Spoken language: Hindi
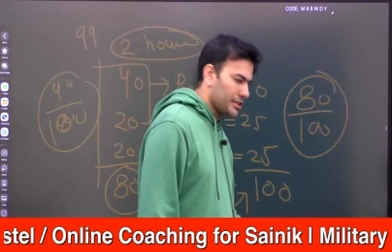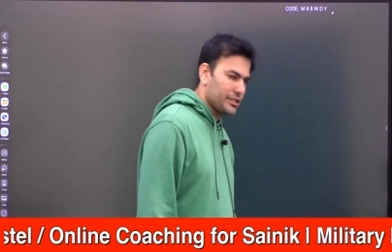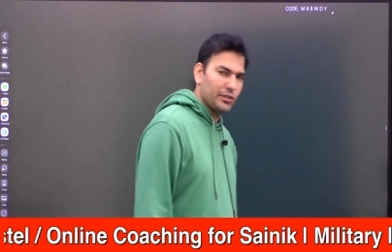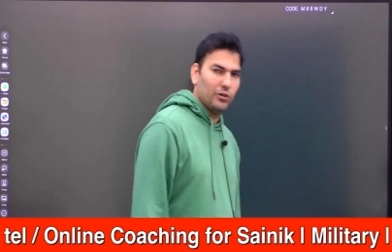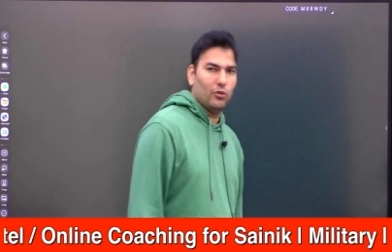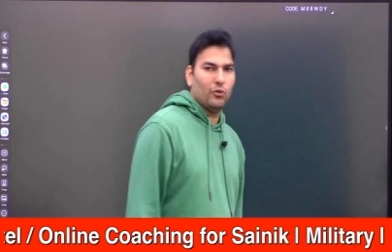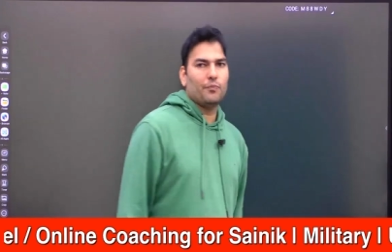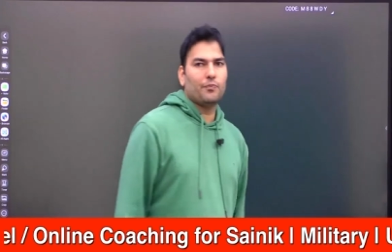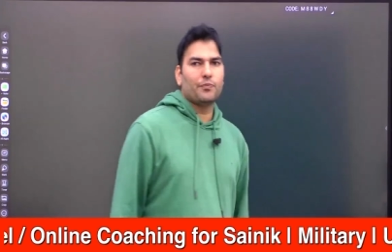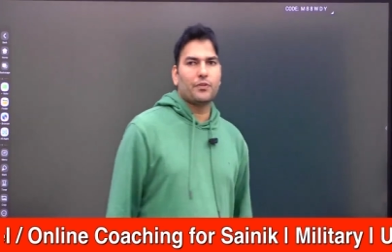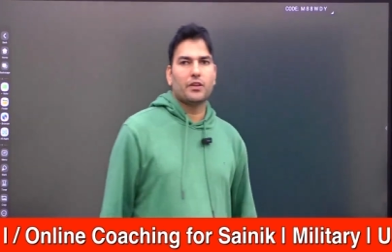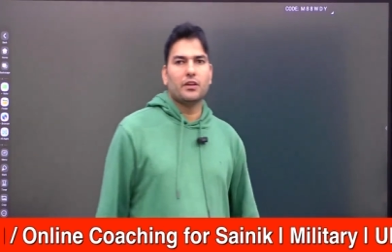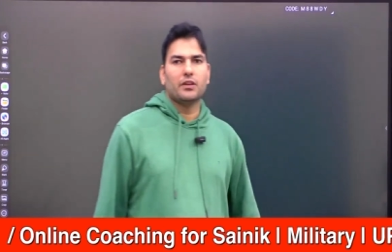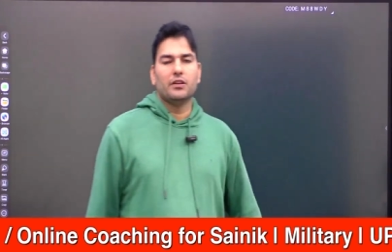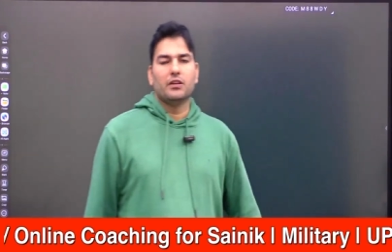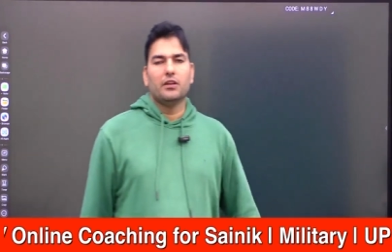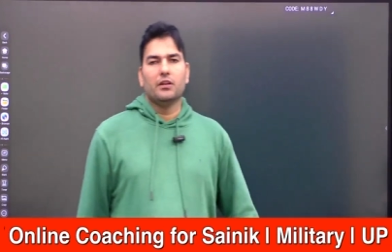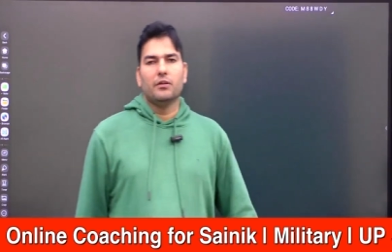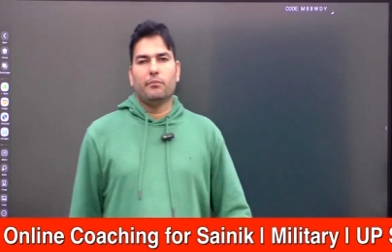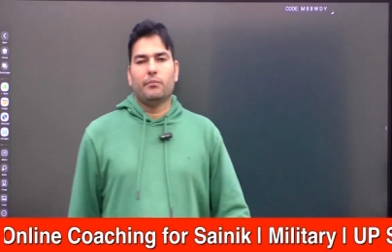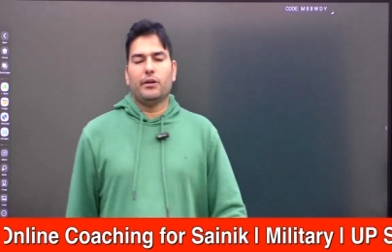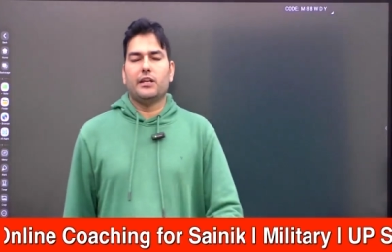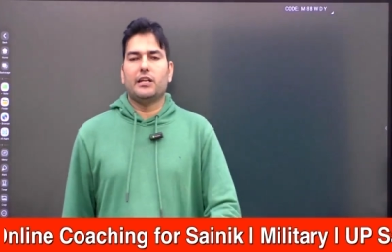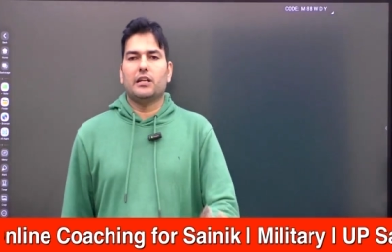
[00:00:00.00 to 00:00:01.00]
हो
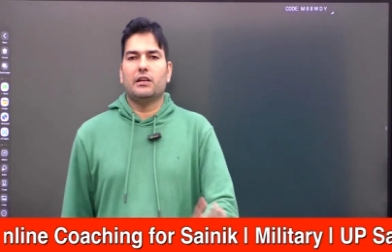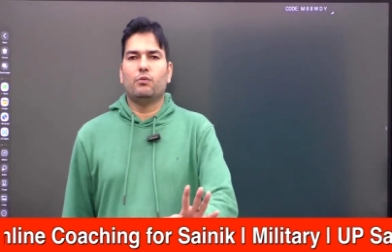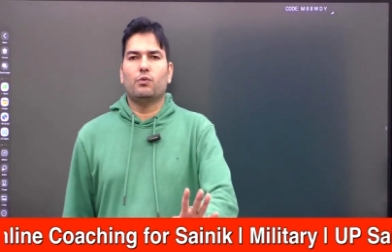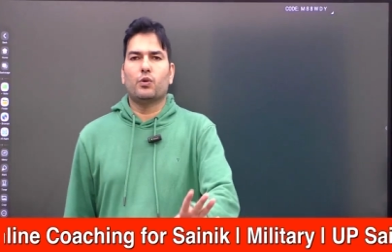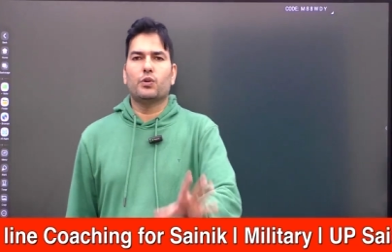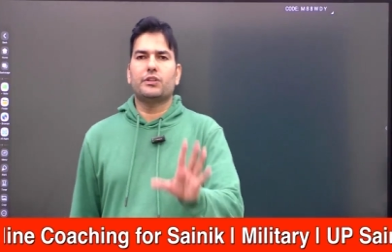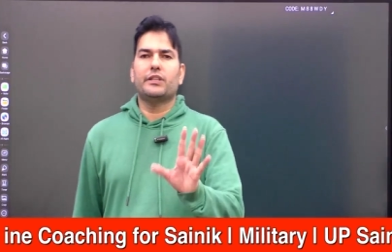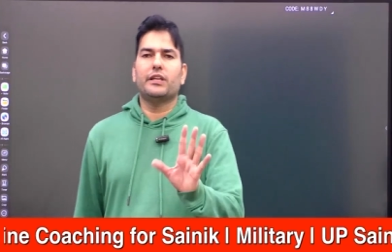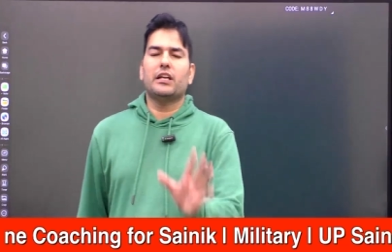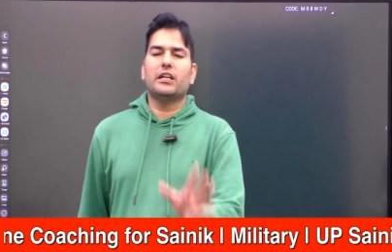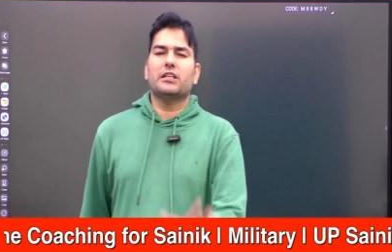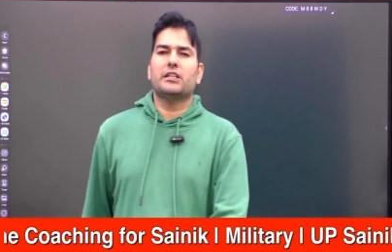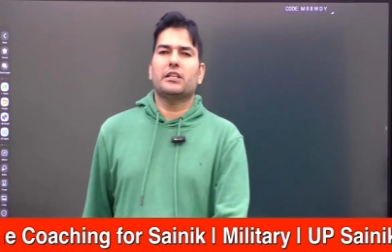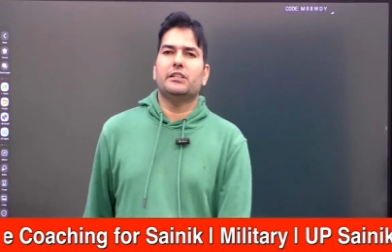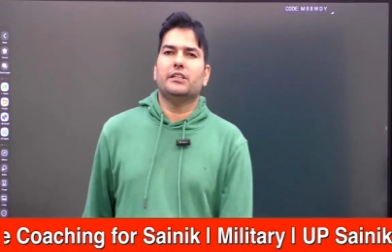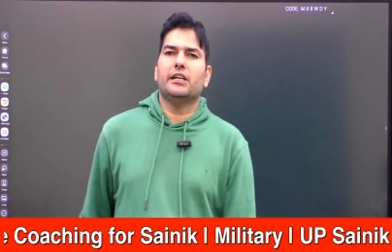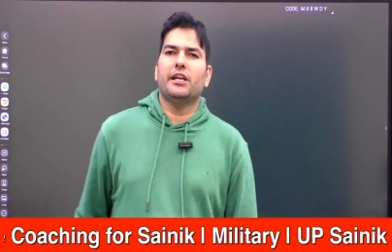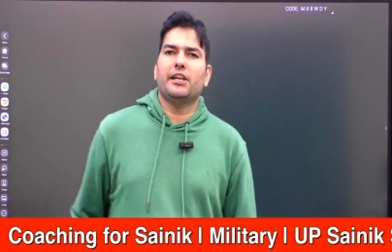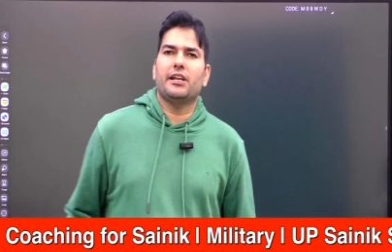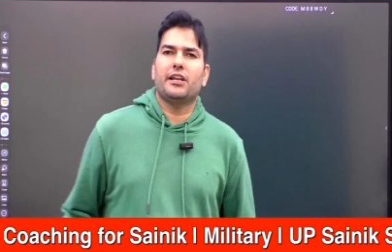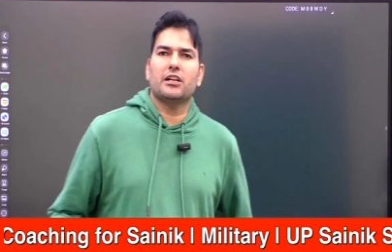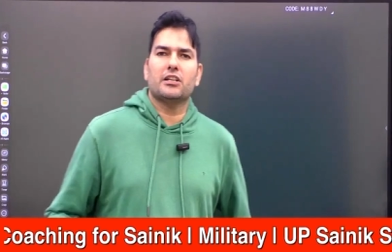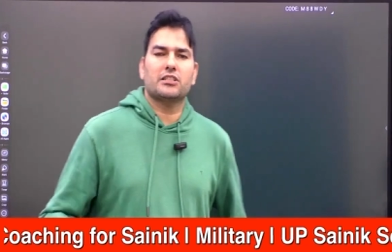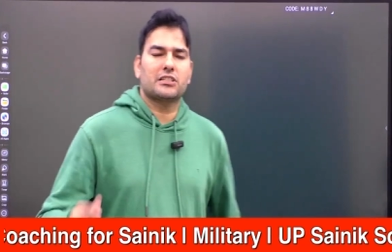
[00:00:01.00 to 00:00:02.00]
भाई नवोदय की
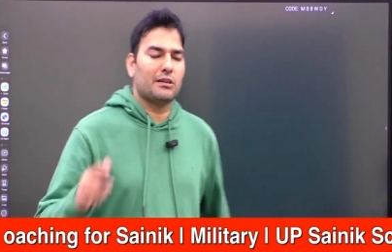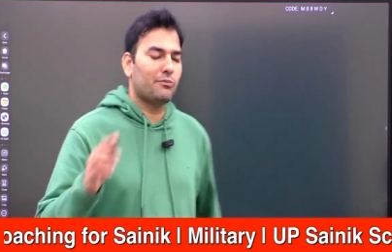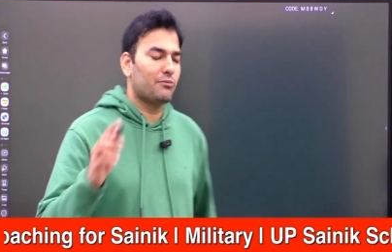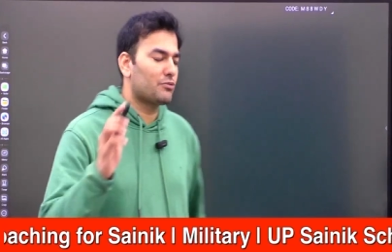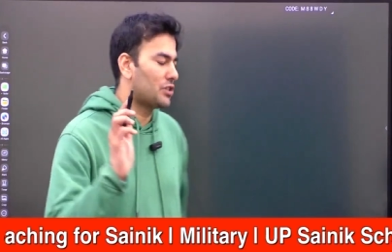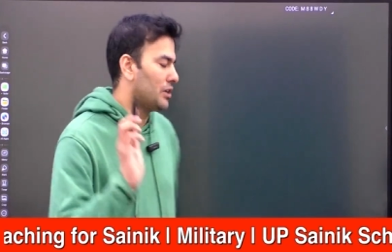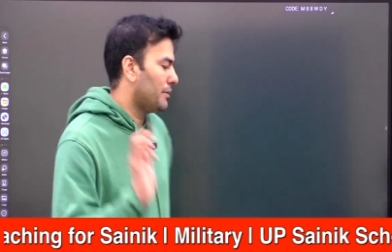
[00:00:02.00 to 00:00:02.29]
तैयारी का सबसे